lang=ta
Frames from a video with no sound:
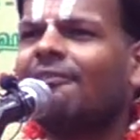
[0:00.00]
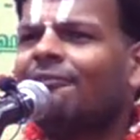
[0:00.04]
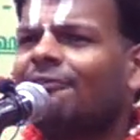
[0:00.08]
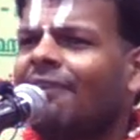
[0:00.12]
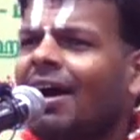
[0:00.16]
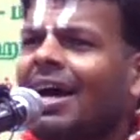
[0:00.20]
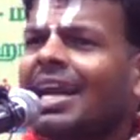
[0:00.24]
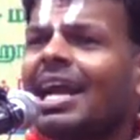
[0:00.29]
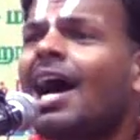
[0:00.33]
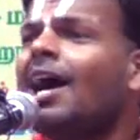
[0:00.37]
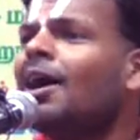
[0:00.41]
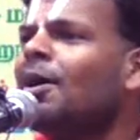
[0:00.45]

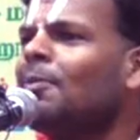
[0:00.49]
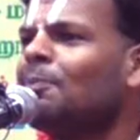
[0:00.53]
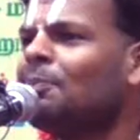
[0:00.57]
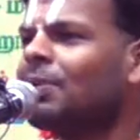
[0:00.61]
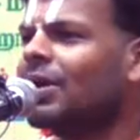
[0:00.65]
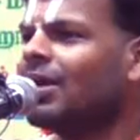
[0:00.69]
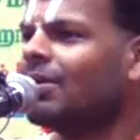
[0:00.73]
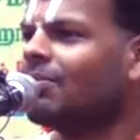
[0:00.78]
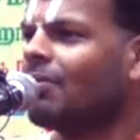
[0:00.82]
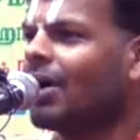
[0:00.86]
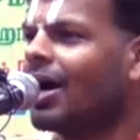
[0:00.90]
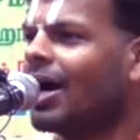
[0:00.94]
வராக
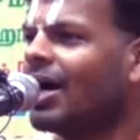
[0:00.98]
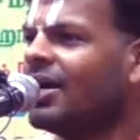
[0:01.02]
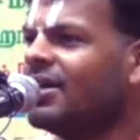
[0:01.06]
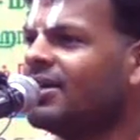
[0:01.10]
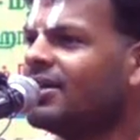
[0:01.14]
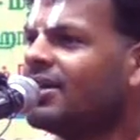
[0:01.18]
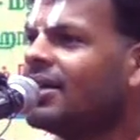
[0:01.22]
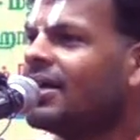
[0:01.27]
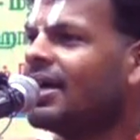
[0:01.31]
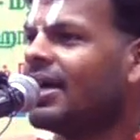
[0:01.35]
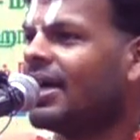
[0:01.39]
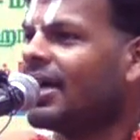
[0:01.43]
பெருமாள்
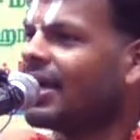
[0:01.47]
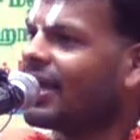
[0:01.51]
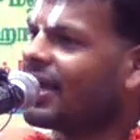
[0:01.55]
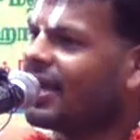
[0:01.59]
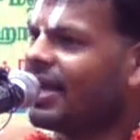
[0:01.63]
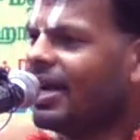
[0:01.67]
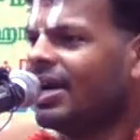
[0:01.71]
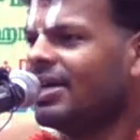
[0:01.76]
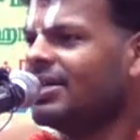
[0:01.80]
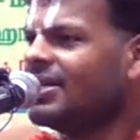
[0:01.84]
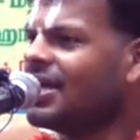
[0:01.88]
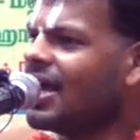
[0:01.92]

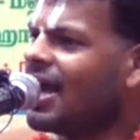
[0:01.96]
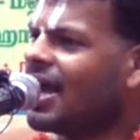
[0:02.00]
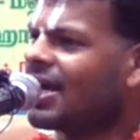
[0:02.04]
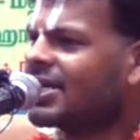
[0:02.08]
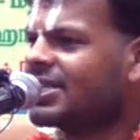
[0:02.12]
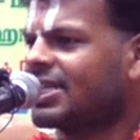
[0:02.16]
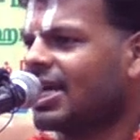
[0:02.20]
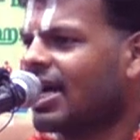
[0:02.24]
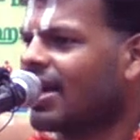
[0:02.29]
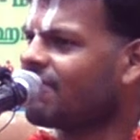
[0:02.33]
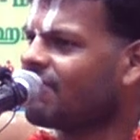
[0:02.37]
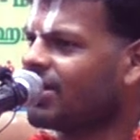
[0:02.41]

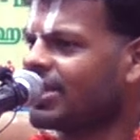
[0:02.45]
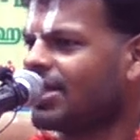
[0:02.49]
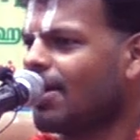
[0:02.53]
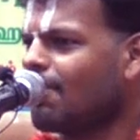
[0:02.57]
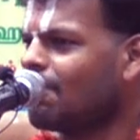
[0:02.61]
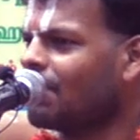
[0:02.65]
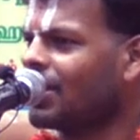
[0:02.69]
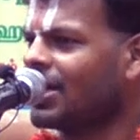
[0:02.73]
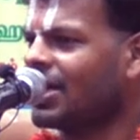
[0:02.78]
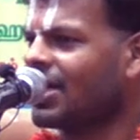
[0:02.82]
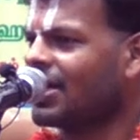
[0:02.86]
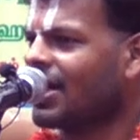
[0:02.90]
ஹிரண்யாட்சனை
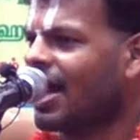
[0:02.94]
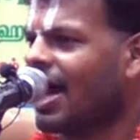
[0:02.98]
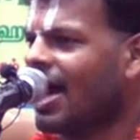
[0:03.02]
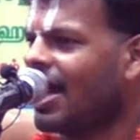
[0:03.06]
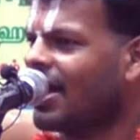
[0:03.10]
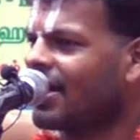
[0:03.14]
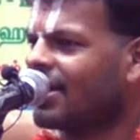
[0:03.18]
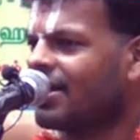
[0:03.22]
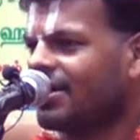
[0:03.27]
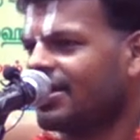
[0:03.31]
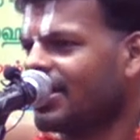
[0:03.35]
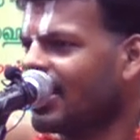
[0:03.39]
வதம்
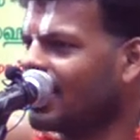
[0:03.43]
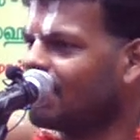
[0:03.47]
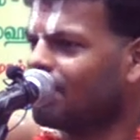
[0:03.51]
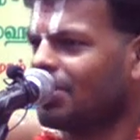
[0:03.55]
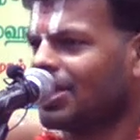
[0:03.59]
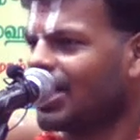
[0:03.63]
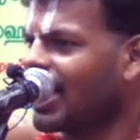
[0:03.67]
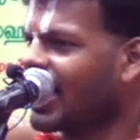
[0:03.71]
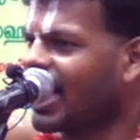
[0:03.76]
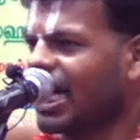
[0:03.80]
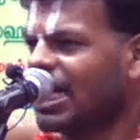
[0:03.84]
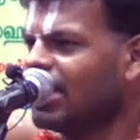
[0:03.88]
பண்ணினார்
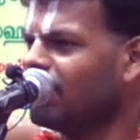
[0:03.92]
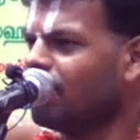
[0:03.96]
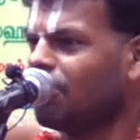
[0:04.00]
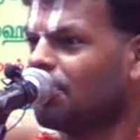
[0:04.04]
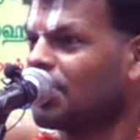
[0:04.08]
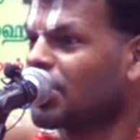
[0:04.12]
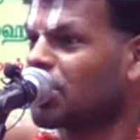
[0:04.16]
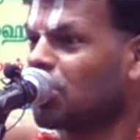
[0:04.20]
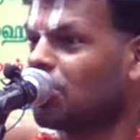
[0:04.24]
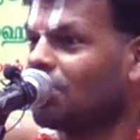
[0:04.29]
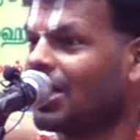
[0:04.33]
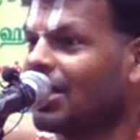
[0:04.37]
என்பதை
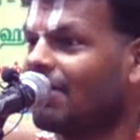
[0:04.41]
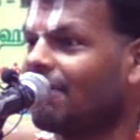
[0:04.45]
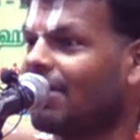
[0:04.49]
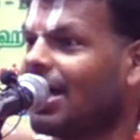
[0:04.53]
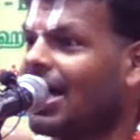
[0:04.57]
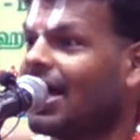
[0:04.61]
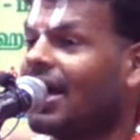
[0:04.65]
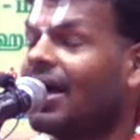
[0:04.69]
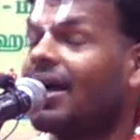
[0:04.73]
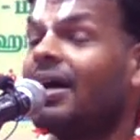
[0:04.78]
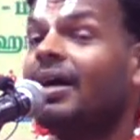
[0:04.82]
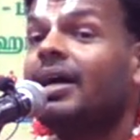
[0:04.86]
கேள்விப்பட்டோம்
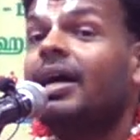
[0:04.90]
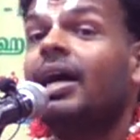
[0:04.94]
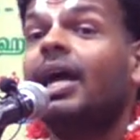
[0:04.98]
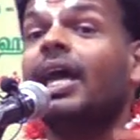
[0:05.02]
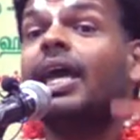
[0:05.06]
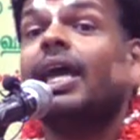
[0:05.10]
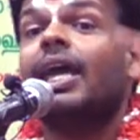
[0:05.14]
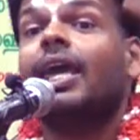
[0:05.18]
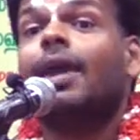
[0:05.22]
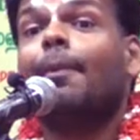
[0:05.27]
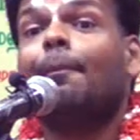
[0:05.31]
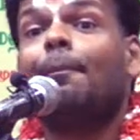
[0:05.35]
அல்லவா
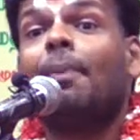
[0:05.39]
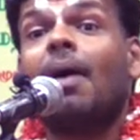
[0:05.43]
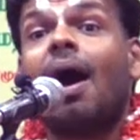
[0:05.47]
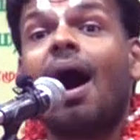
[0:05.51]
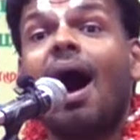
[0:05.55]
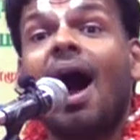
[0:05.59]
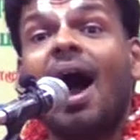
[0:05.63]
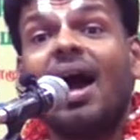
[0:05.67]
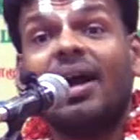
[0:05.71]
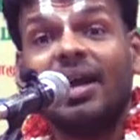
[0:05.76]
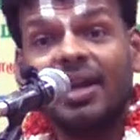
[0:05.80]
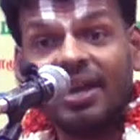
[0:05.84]
இப்போ
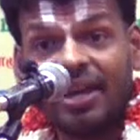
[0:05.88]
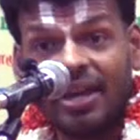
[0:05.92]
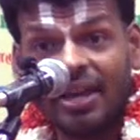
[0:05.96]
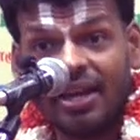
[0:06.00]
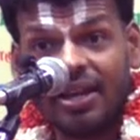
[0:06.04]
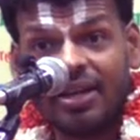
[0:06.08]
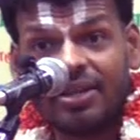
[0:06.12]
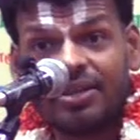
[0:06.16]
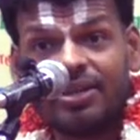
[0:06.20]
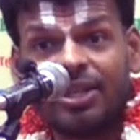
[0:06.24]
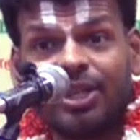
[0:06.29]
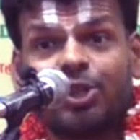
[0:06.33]

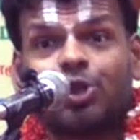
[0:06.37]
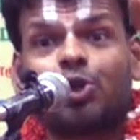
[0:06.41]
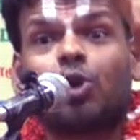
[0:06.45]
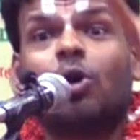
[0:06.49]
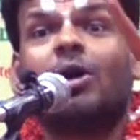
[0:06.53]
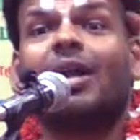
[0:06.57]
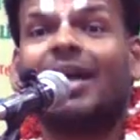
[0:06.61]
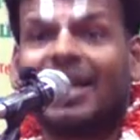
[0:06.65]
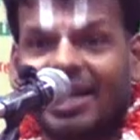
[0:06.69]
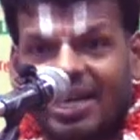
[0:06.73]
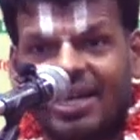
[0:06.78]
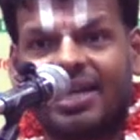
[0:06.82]
அங்கிருந்து
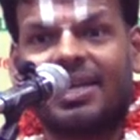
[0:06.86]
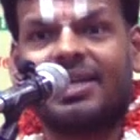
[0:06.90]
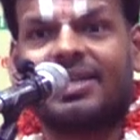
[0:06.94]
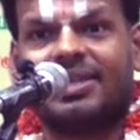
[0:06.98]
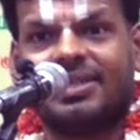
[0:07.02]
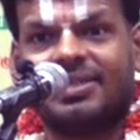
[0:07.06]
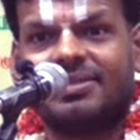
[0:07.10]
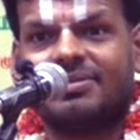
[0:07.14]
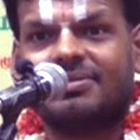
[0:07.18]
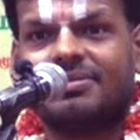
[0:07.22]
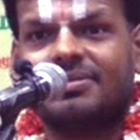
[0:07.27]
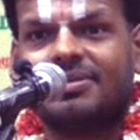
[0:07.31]

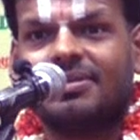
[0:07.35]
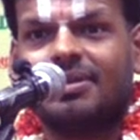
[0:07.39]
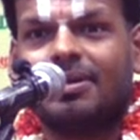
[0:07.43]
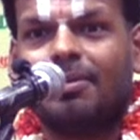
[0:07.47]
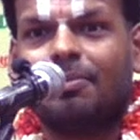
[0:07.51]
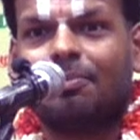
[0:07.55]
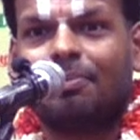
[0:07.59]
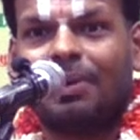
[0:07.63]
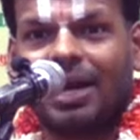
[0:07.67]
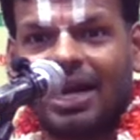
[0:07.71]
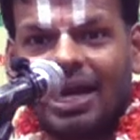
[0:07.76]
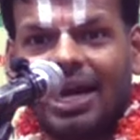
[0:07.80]
தொடர்கிறது
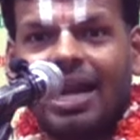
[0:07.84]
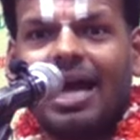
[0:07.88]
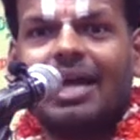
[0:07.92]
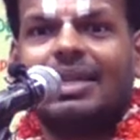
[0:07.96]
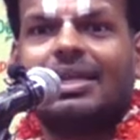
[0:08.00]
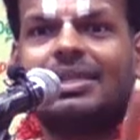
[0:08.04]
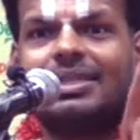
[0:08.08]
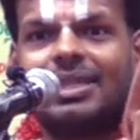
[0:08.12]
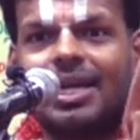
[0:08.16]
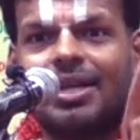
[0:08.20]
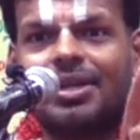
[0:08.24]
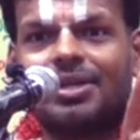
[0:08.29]

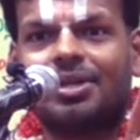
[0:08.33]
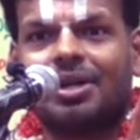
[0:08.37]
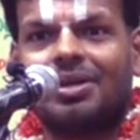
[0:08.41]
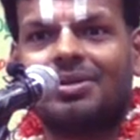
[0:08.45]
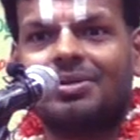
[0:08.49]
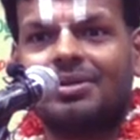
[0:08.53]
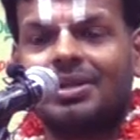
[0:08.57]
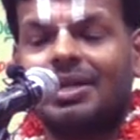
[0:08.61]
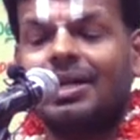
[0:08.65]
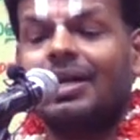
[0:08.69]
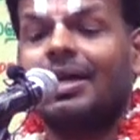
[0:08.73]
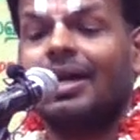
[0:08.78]
பிரகலாத
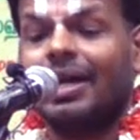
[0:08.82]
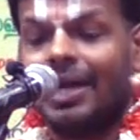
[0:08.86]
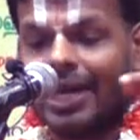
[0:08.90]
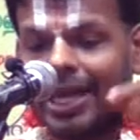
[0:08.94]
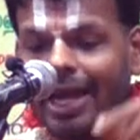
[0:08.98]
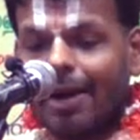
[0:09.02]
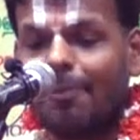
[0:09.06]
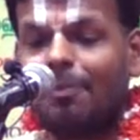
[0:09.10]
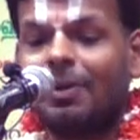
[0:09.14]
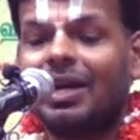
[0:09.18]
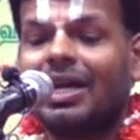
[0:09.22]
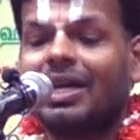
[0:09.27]
சரித்திரம்
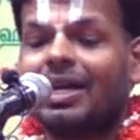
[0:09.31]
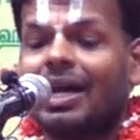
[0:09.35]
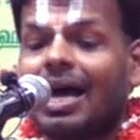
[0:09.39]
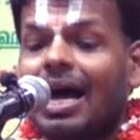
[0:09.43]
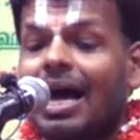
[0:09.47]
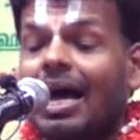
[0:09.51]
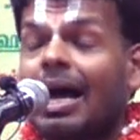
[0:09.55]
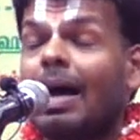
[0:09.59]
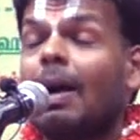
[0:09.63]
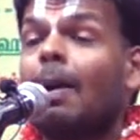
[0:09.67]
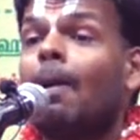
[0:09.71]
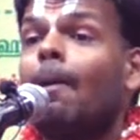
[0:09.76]

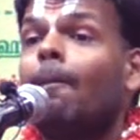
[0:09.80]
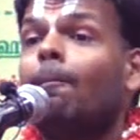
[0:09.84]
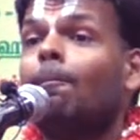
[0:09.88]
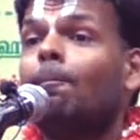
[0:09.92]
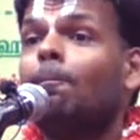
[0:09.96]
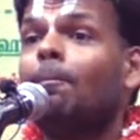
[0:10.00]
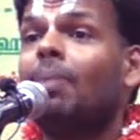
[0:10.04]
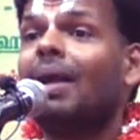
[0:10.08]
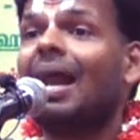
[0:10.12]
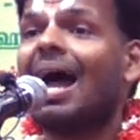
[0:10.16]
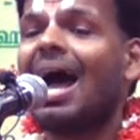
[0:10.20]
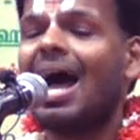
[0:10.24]
எப்படின்னா
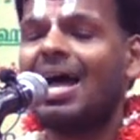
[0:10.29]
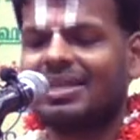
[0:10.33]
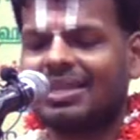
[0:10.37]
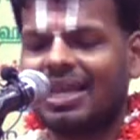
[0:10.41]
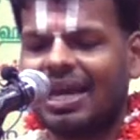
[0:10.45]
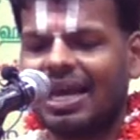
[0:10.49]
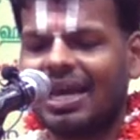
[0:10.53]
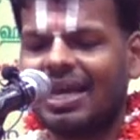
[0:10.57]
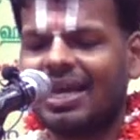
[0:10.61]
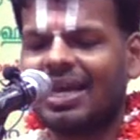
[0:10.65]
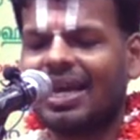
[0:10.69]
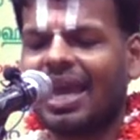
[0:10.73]

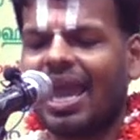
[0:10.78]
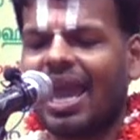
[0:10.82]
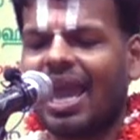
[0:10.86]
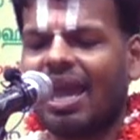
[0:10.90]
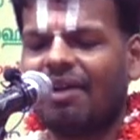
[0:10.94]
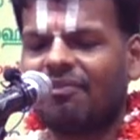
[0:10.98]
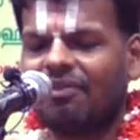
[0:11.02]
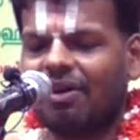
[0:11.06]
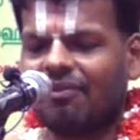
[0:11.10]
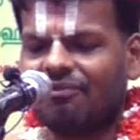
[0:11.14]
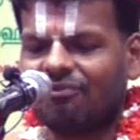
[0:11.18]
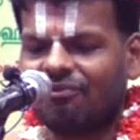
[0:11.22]
பிராத்தரி
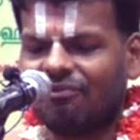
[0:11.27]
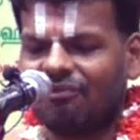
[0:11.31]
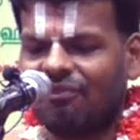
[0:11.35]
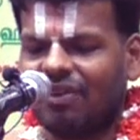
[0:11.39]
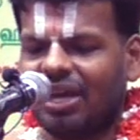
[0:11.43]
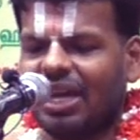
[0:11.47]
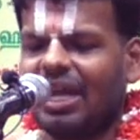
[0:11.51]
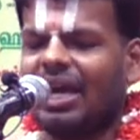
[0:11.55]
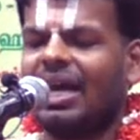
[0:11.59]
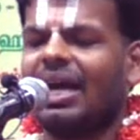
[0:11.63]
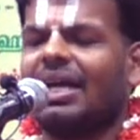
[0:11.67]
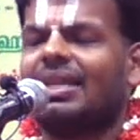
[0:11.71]
ஏவம்
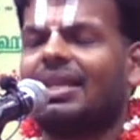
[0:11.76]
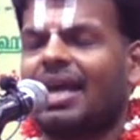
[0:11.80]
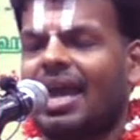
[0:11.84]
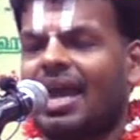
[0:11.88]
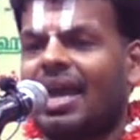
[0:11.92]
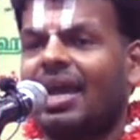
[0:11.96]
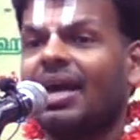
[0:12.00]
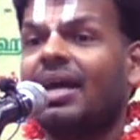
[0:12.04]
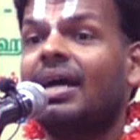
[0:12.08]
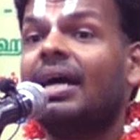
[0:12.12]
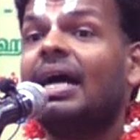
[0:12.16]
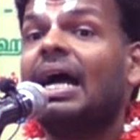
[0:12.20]

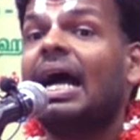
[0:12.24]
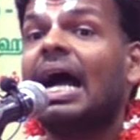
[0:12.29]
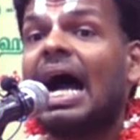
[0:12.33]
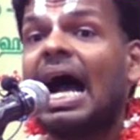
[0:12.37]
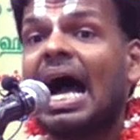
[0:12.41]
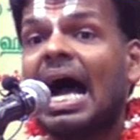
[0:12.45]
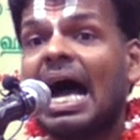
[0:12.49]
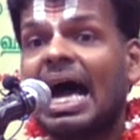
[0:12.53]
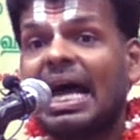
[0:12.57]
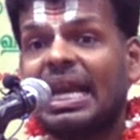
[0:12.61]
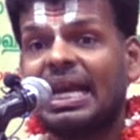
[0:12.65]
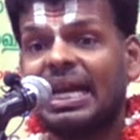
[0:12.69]
வினிகதே
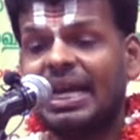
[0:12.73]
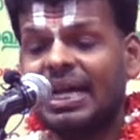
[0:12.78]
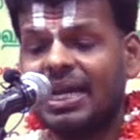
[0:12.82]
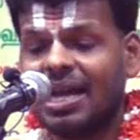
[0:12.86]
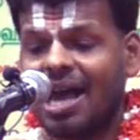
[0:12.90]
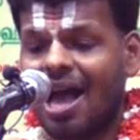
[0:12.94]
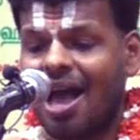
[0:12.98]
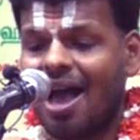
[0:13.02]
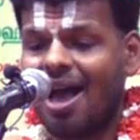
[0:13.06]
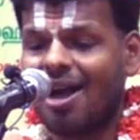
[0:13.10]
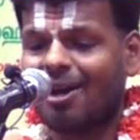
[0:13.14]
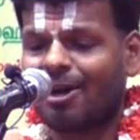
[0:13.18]

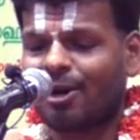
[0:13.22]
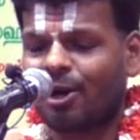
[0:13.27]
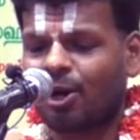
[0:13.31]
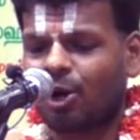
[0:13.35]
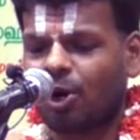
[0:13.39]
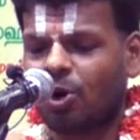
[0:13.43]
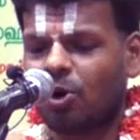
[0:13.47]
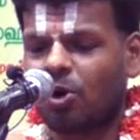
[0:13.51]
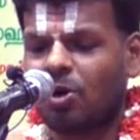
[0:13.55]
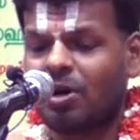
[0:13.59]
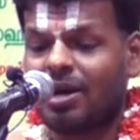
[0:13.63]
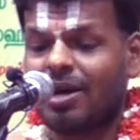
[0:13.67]
ஹரிணா
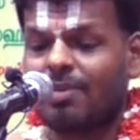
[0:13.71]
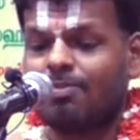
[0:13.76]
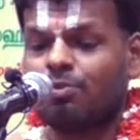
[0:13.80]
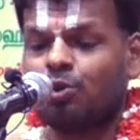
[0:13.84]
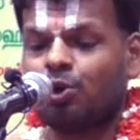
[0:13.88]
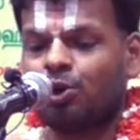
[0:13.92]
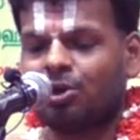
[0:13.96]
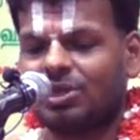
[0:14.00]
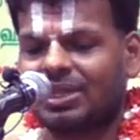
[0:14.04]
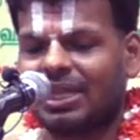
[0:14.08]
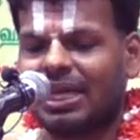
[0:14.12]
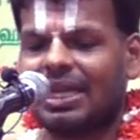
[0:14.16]

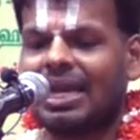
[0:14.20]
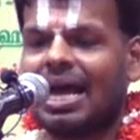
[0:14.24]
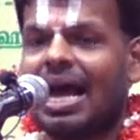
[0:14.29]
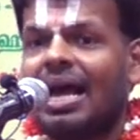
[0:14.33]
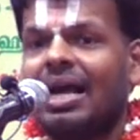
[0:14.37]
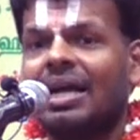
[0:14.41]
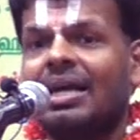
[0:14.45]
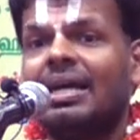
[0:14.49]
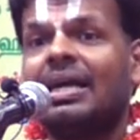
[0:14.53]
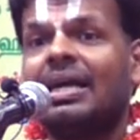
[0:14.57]
குரோடமூர்த்தினா